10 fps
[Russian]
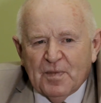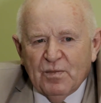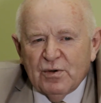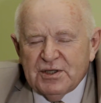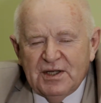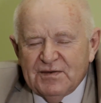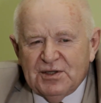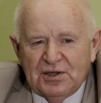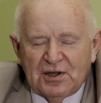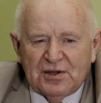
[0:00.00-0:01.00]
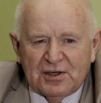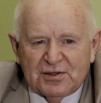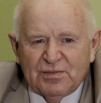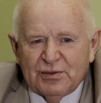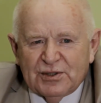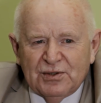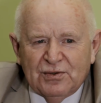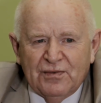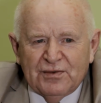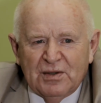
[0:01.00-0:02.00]
можно не встретить наших
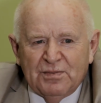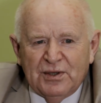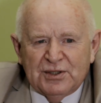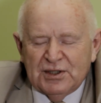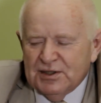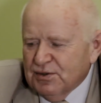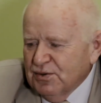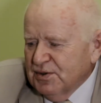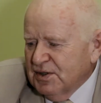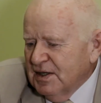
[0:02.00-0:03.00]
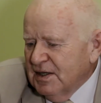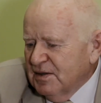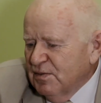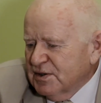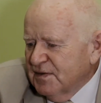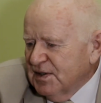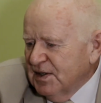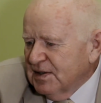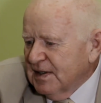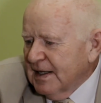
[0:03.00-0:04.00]
выпускников, чем перечислить то, где их можно
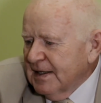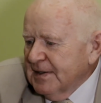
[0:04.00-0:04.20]
встретить.